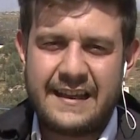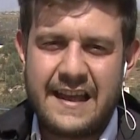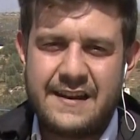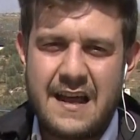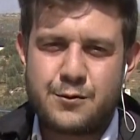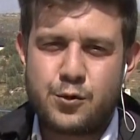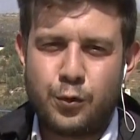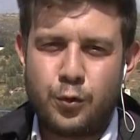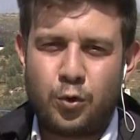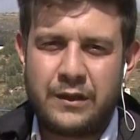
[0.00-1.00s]
gelinen
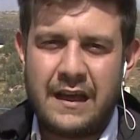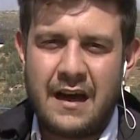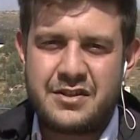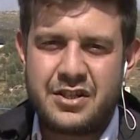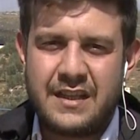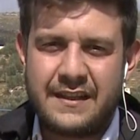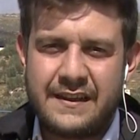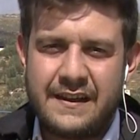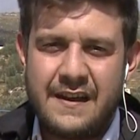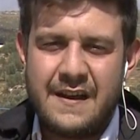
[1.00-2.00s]
son noktayı
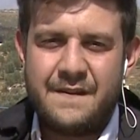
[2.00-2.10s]
açıkladı